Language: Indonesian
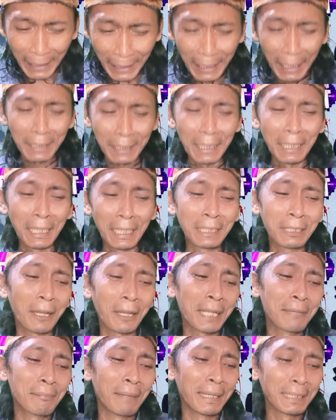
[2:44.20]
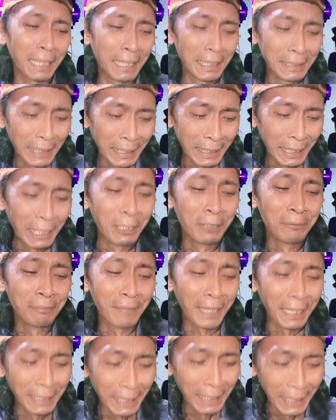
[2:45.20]
kadang ingat hari mantan saya
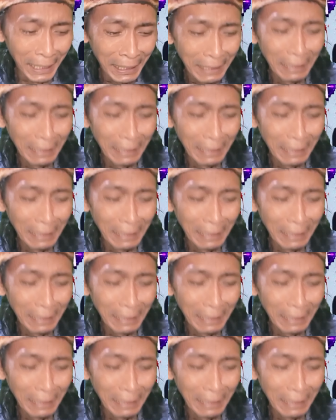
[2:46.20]
hirup kene. Eh.